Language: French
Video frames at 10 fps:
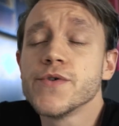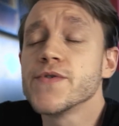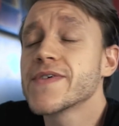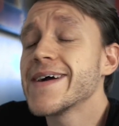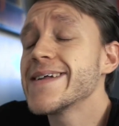ce
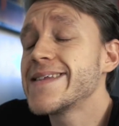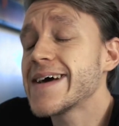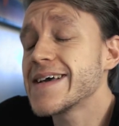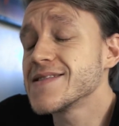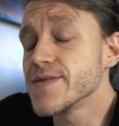serait
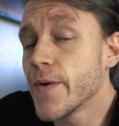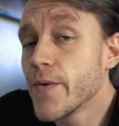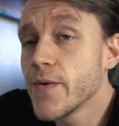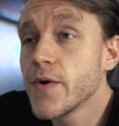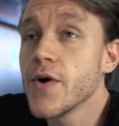intéressant
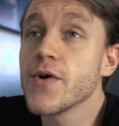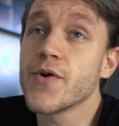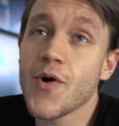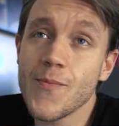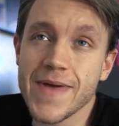
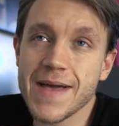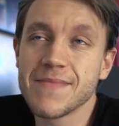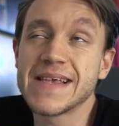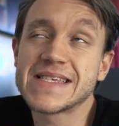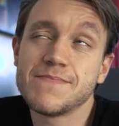quand même
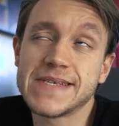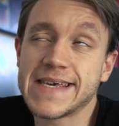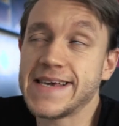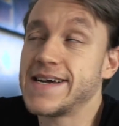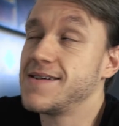
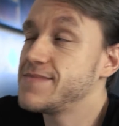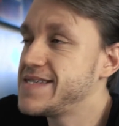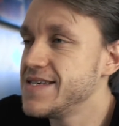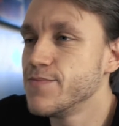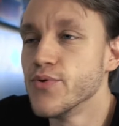d'expliquer un
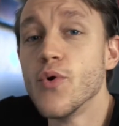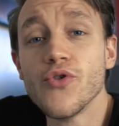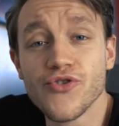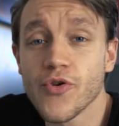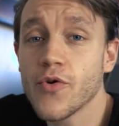petit peu aux
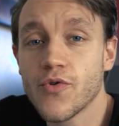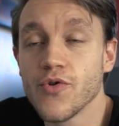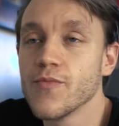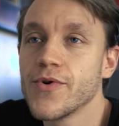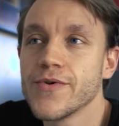gens
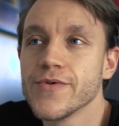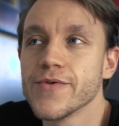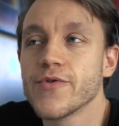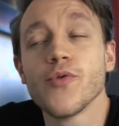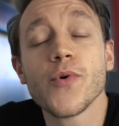comment euh,
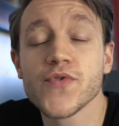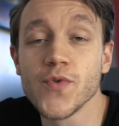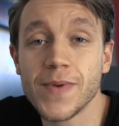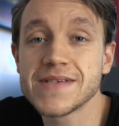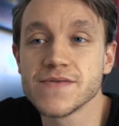comment se
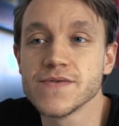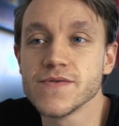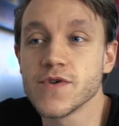passe euh,